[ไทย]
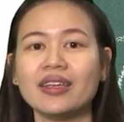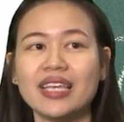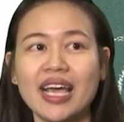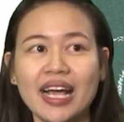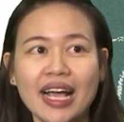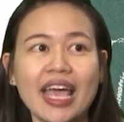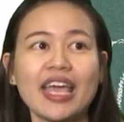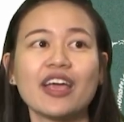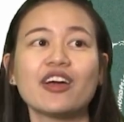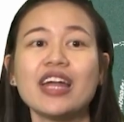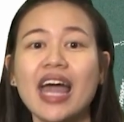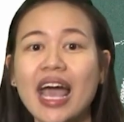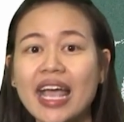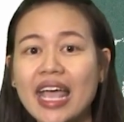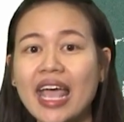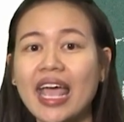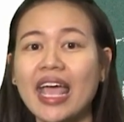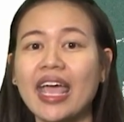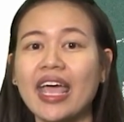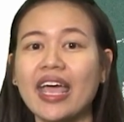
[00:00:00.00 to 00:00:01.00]
ยังไงก็ได้
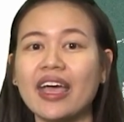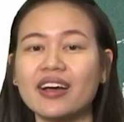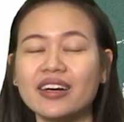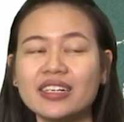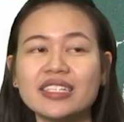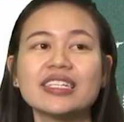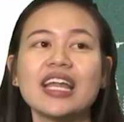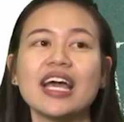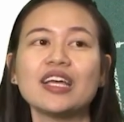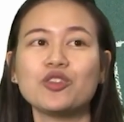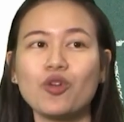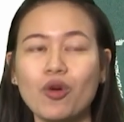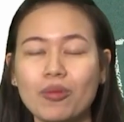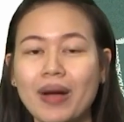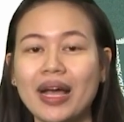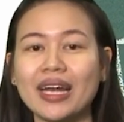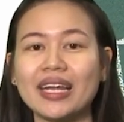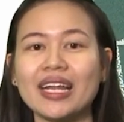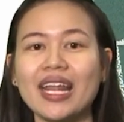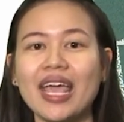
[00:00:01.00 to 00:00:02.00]
A ก็คือได้ตัว
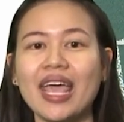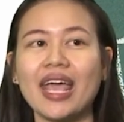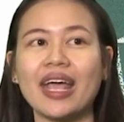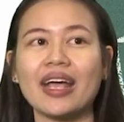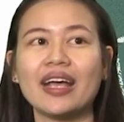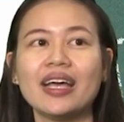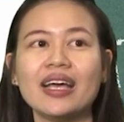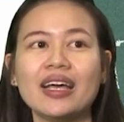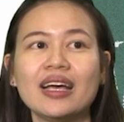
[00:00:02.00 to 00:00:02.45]
มันนั่นเอง